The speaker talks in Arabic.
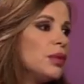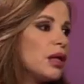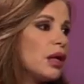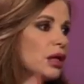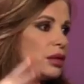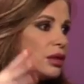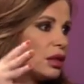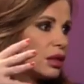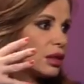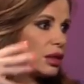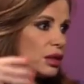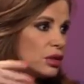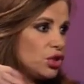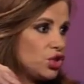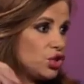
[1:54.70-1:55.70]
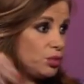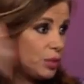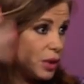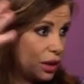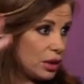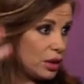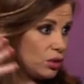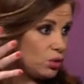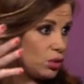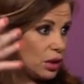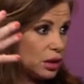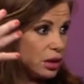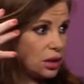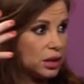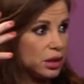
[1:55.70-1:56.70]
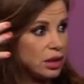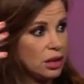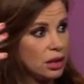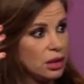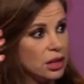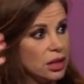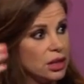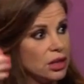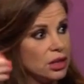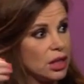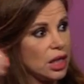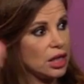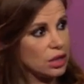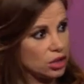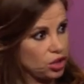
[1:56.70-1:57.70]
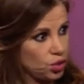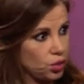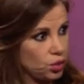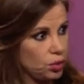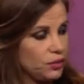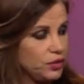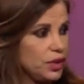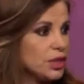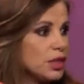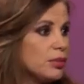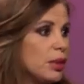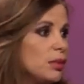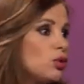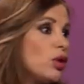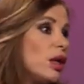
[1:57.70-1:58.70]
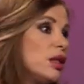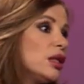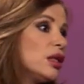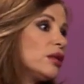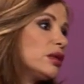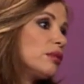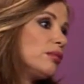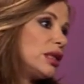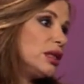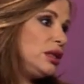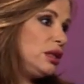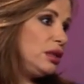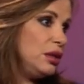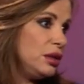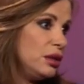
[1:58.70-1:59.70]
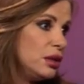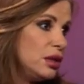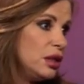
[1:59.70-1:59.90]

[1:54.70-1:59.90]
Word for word: الخضار الجبال وال هذا الجنوب في ناس بحبوا الخضار المدينه